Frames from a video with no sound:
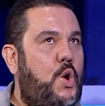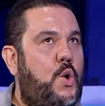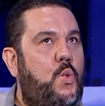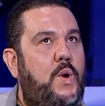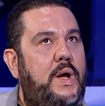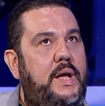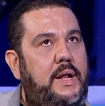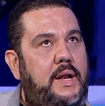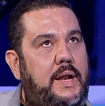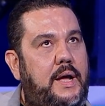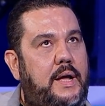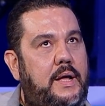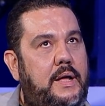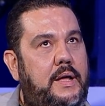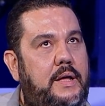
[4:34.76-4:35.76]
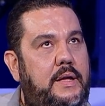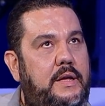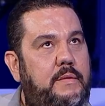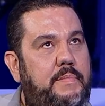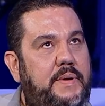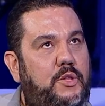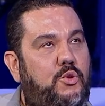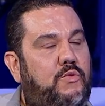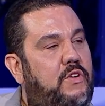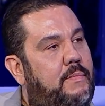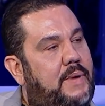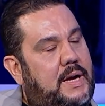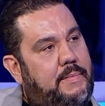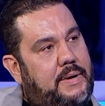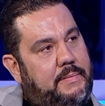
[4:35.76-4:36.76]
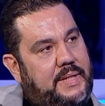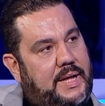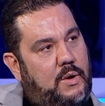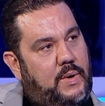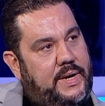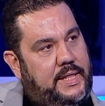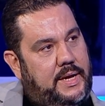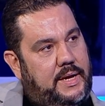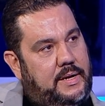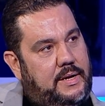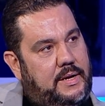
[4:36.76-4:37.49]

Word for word: والا نباتوا في المقبره نتاع ورده